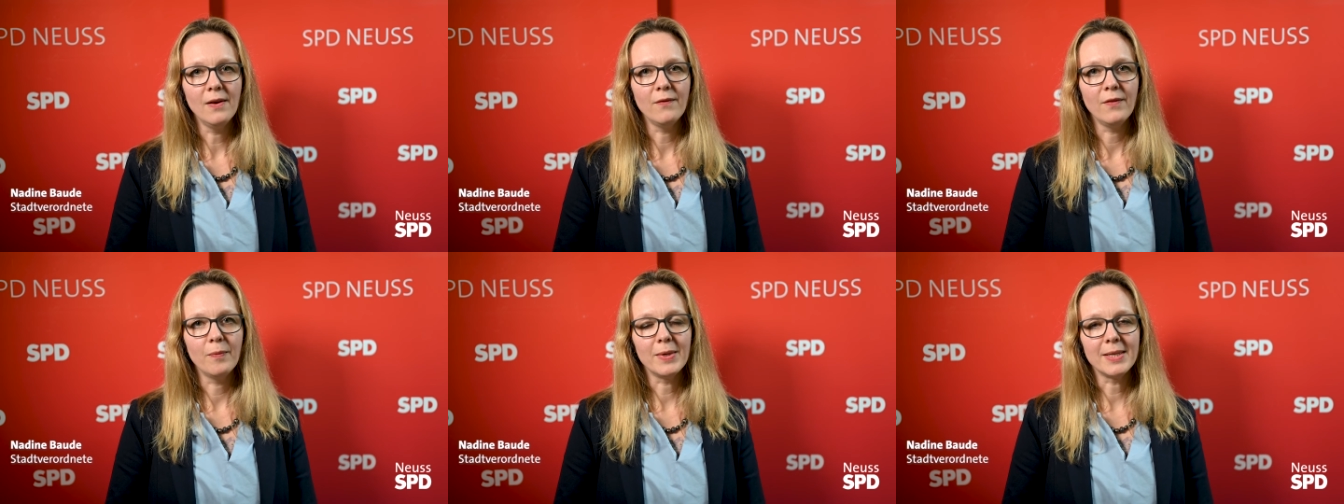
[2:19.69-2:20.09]

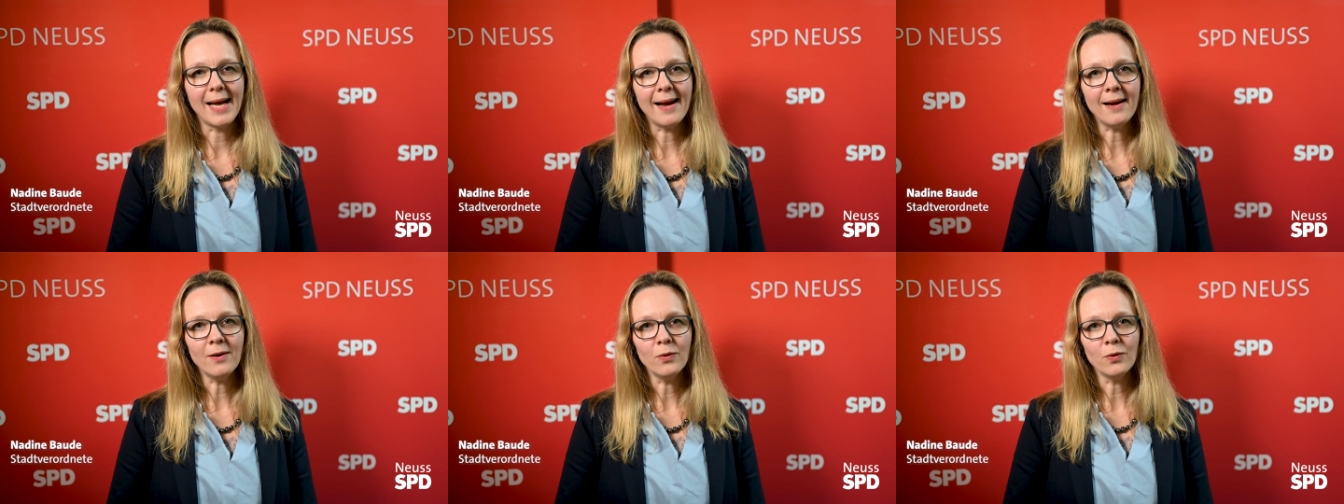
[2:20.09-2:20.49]
Wir
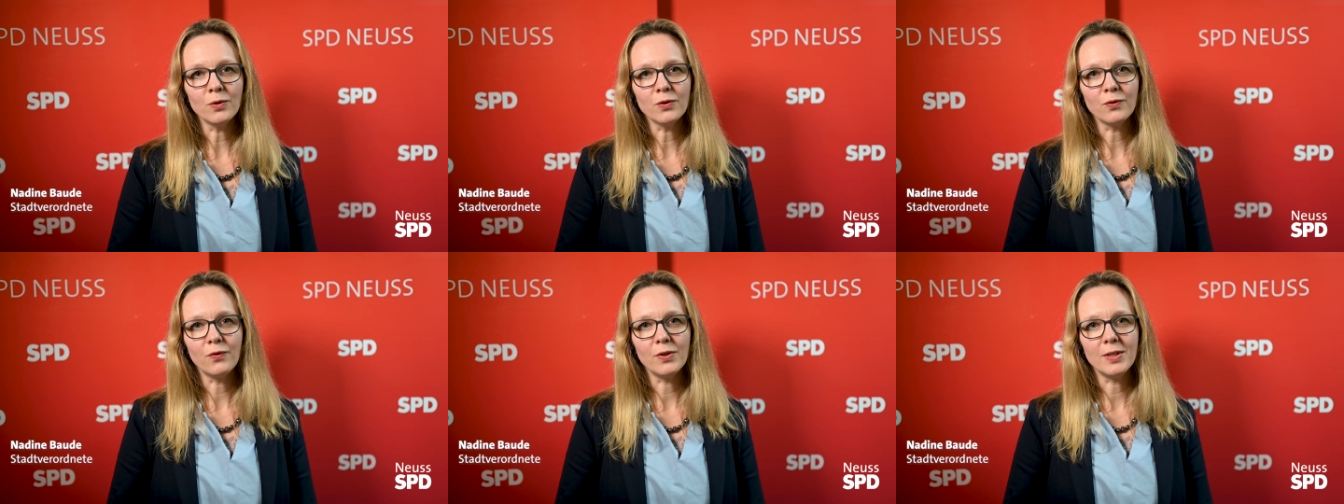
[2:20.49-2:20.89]
bedanken
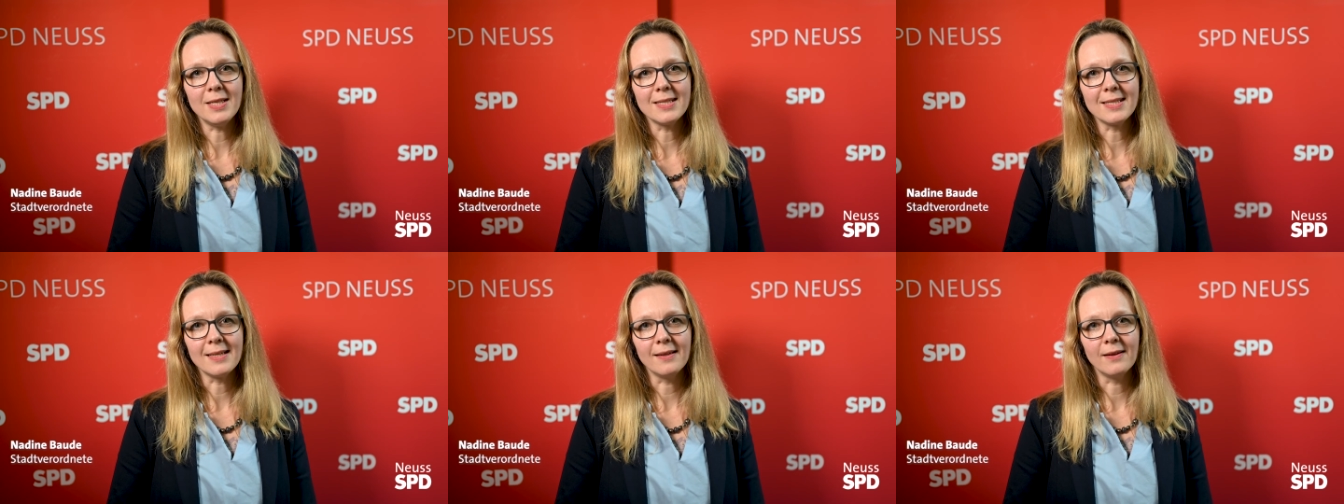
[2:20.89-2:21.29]
uns für
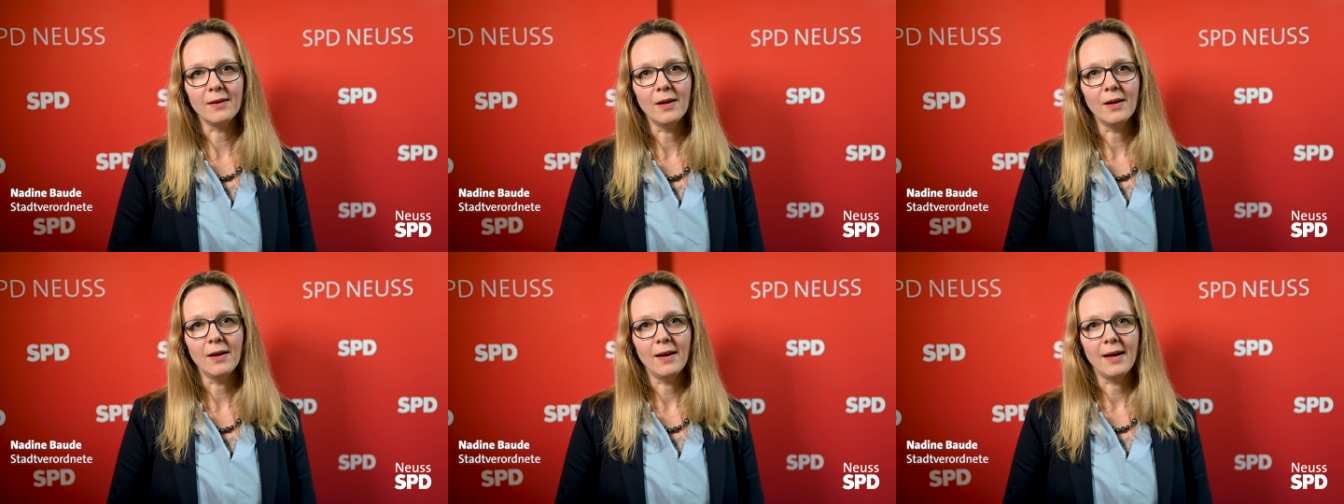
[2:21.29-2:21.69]
diese
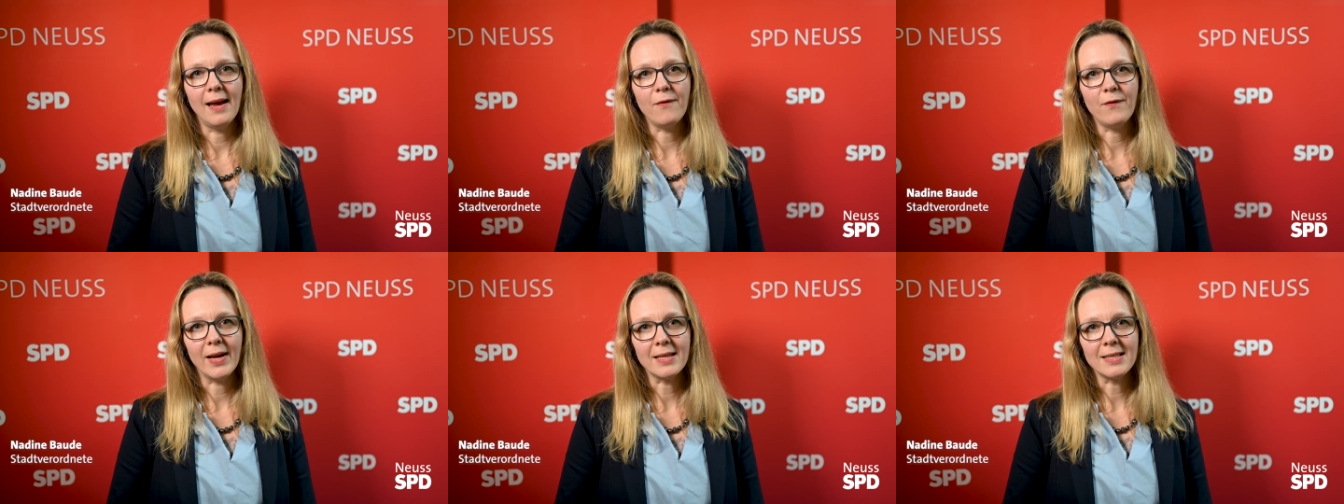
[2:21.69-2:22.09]

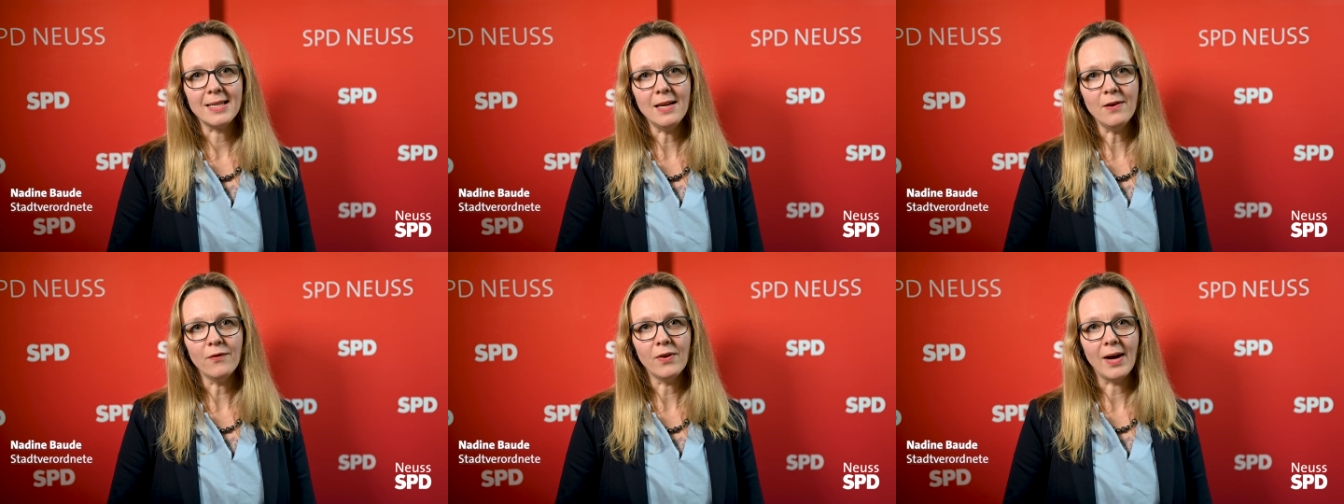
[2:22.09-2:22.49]

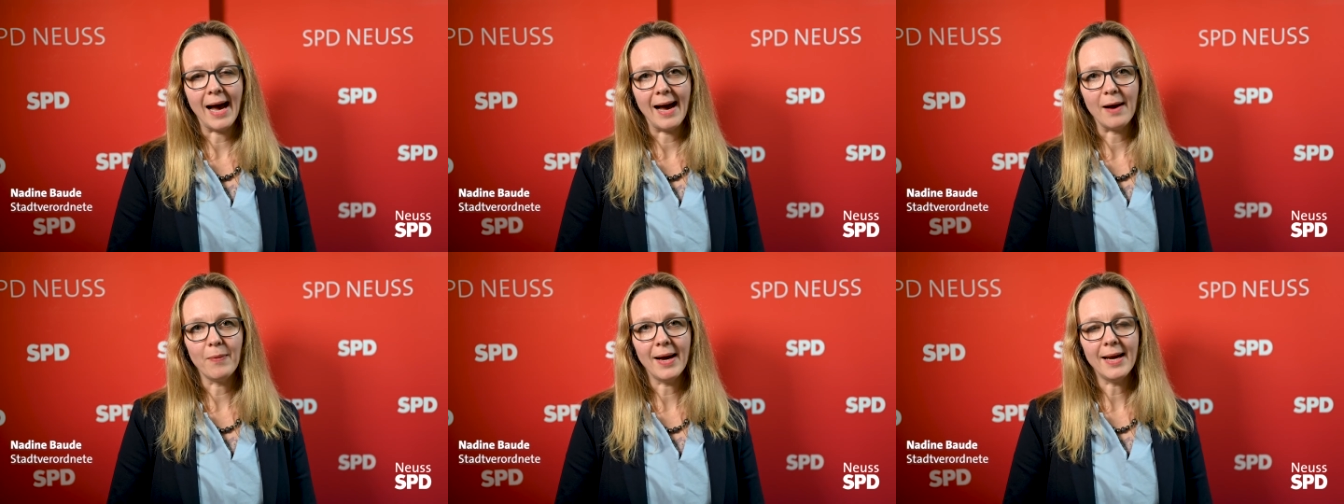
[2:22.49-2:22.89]
effektive
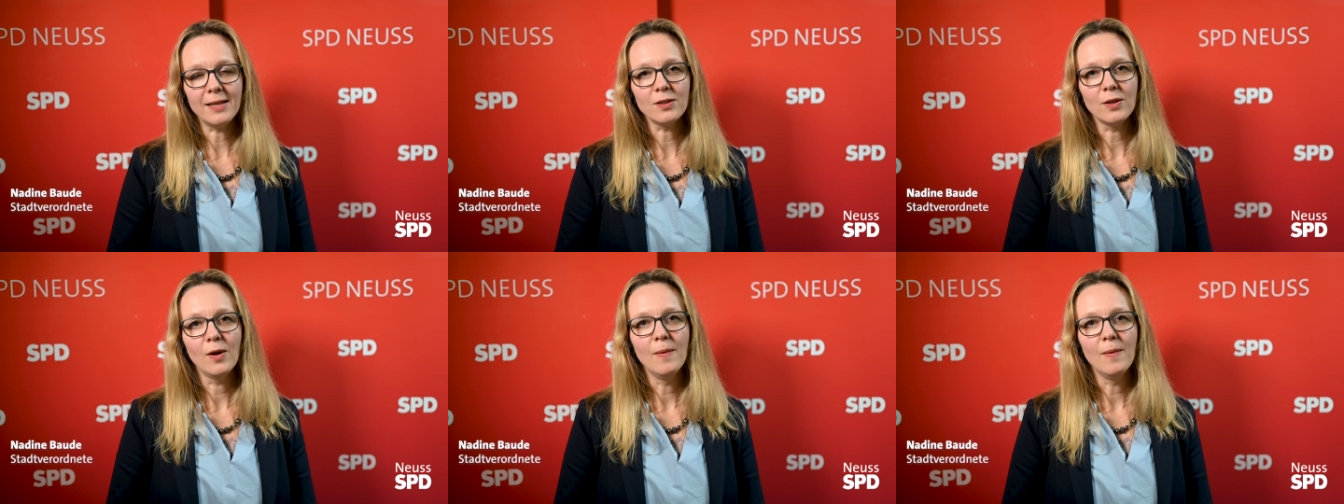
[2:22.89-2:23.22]
Arbeit